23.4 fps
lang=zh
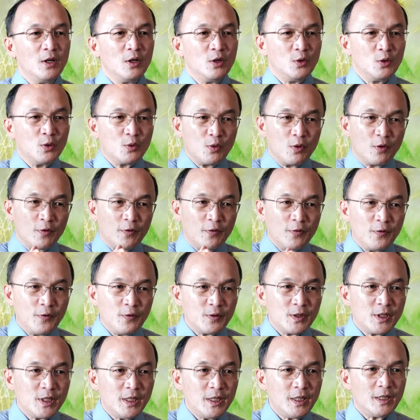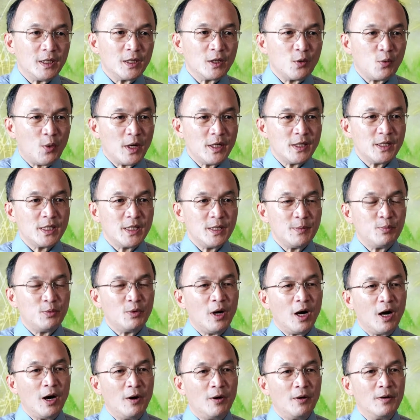如果夫妻的关系不
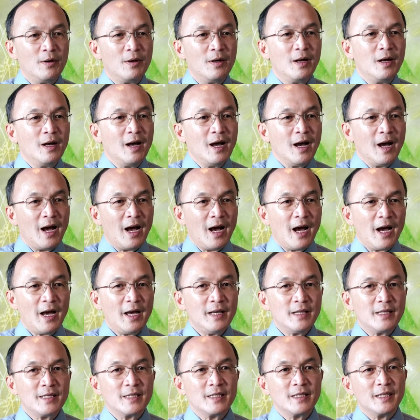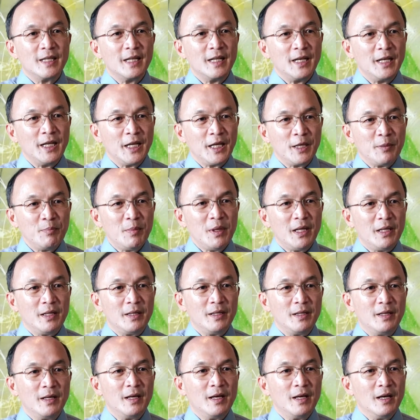好，孩子的灵命
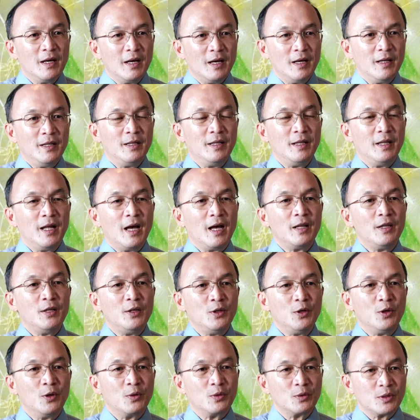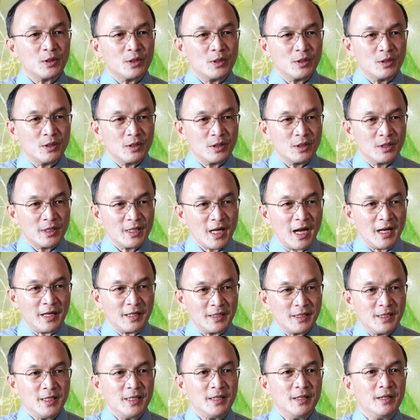很难有长
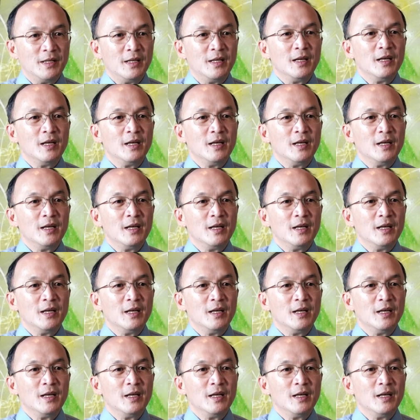进。